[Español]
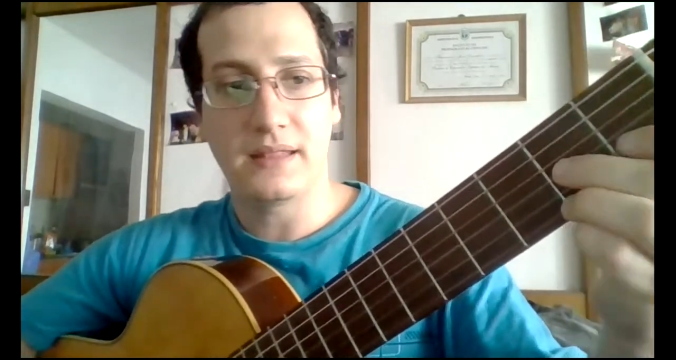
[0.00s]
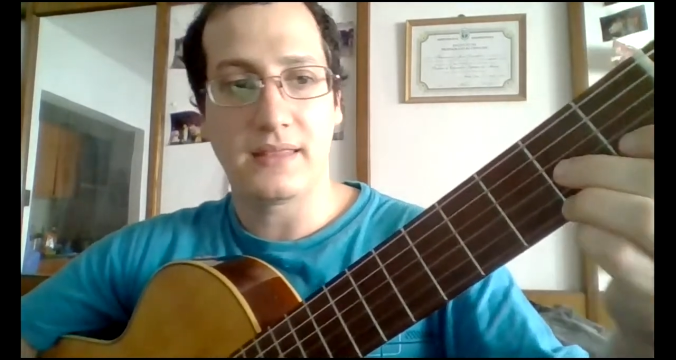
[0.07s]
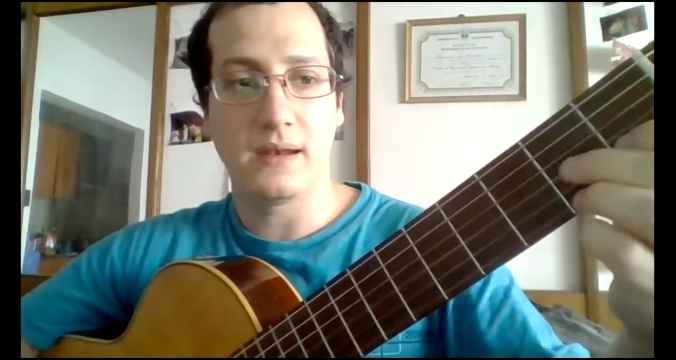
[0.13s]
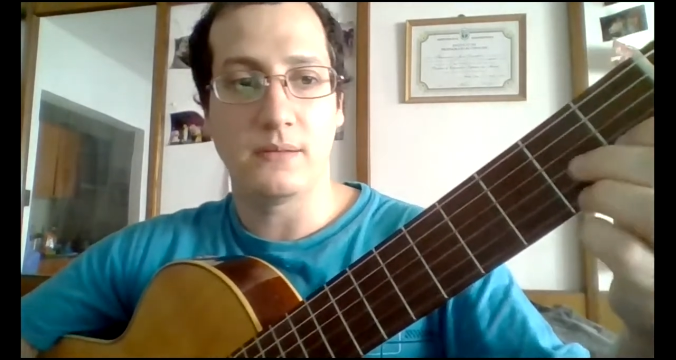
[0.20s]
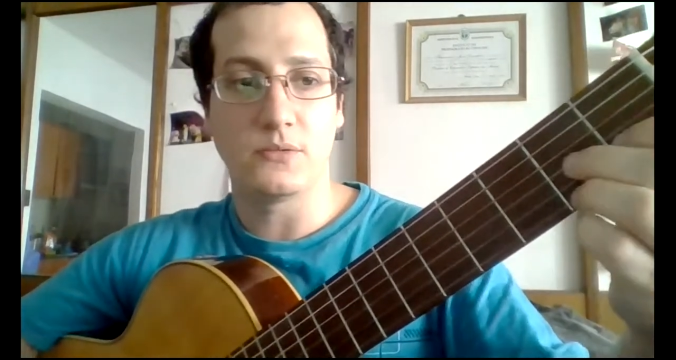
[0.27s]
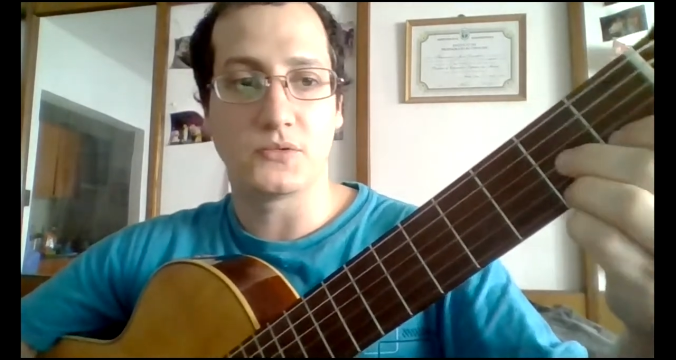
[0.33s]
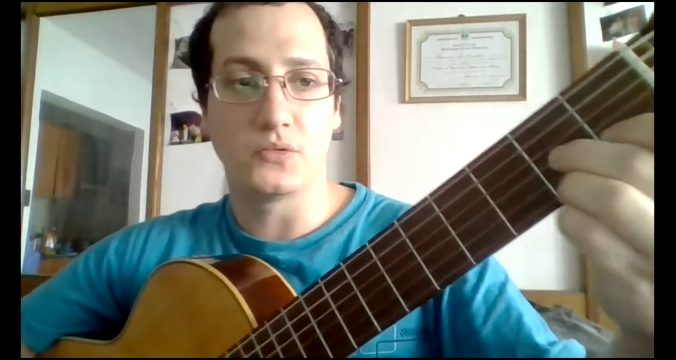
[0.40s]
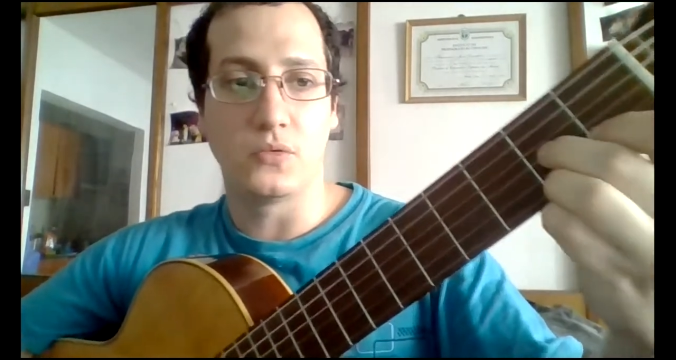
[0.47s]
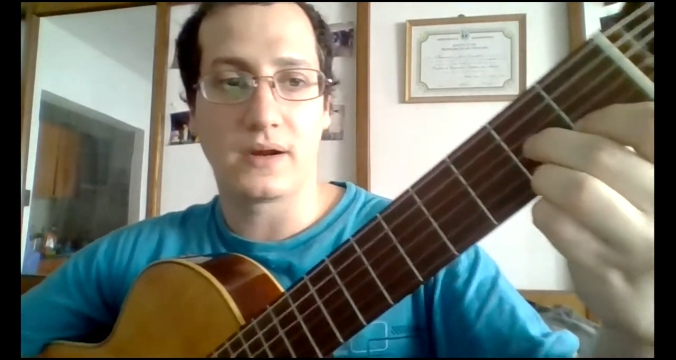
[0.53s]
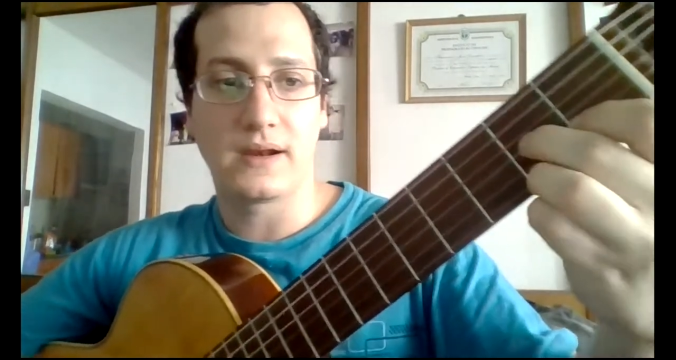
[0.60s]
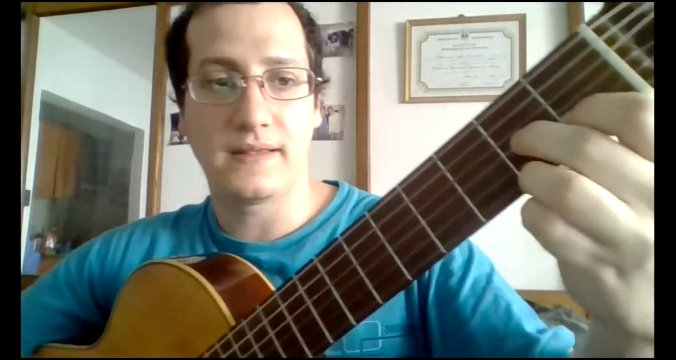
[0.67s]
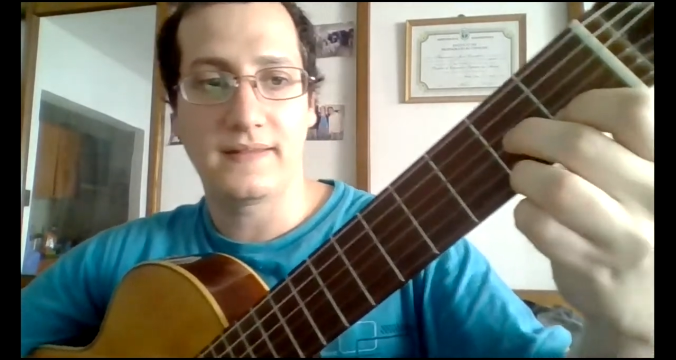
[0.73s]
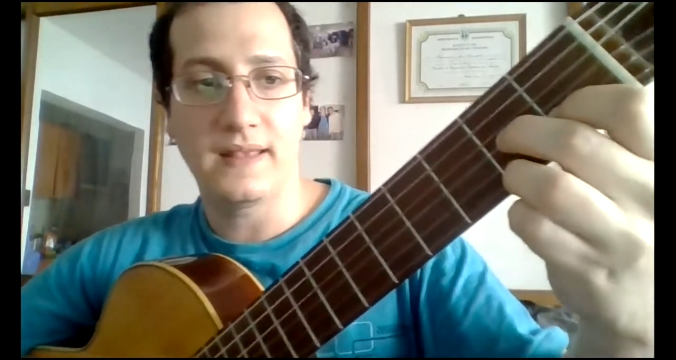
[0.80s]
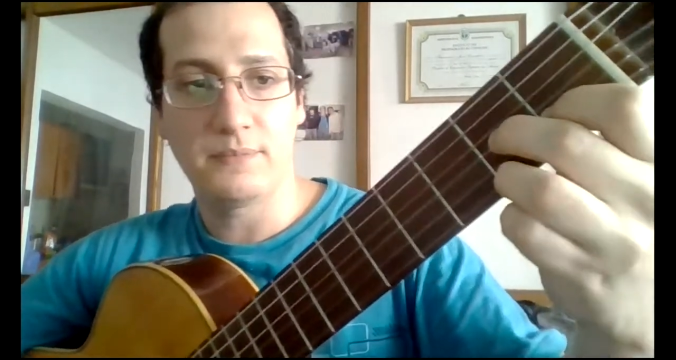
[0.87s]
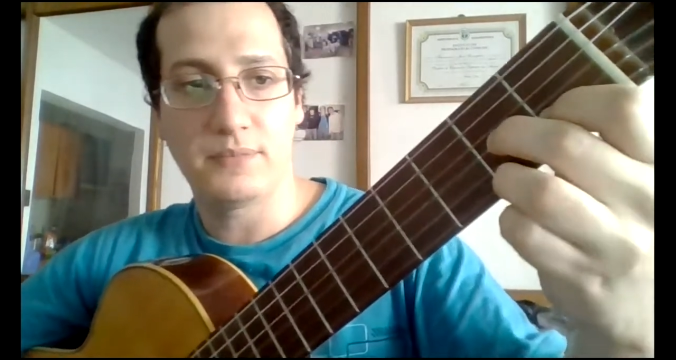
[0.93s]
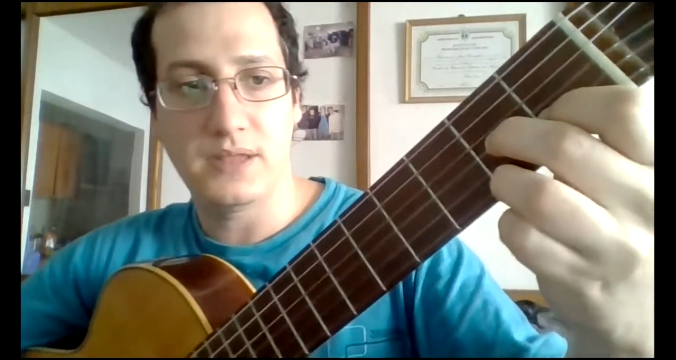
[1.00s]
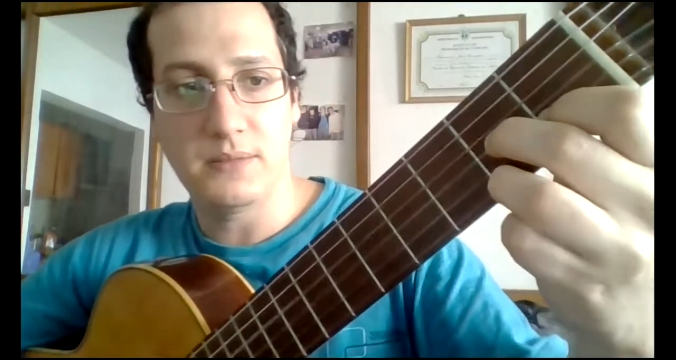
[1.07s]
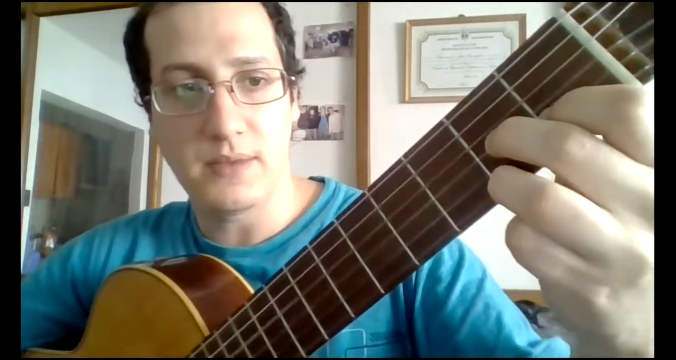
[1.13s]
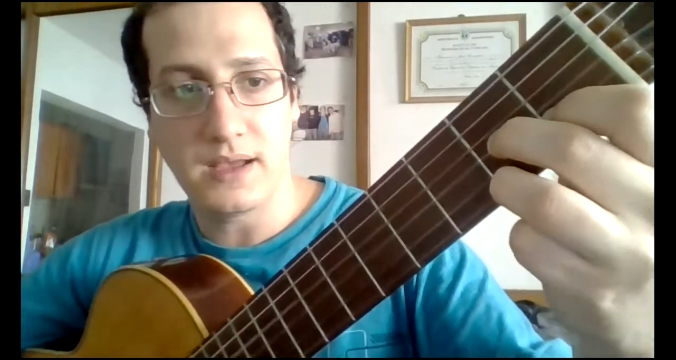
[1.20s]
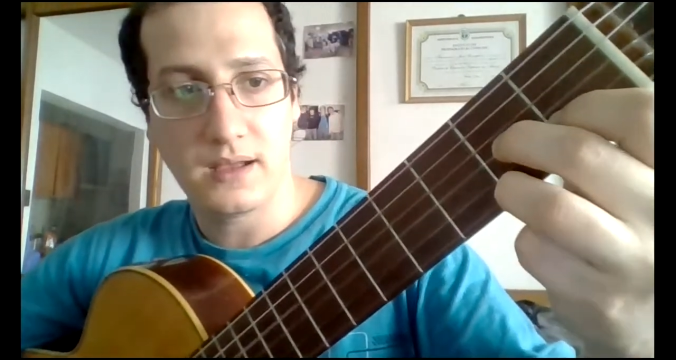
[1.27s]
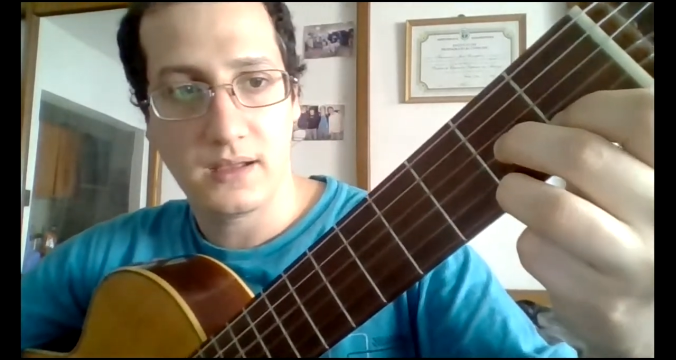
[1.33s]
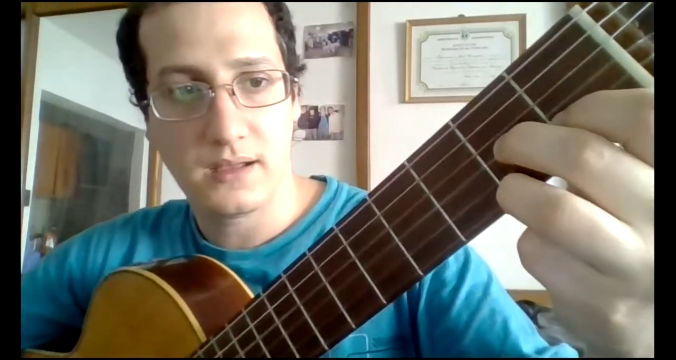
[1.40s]
tenemos un re
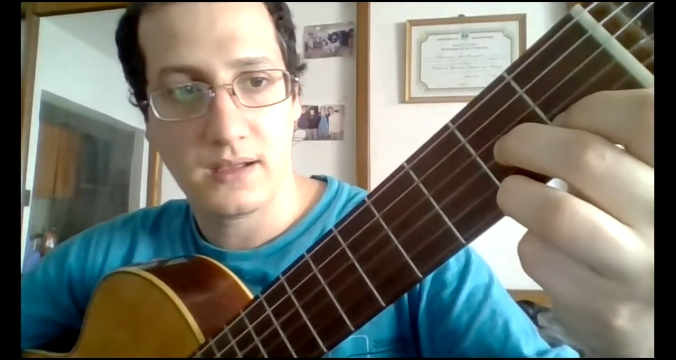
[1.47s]
séptima,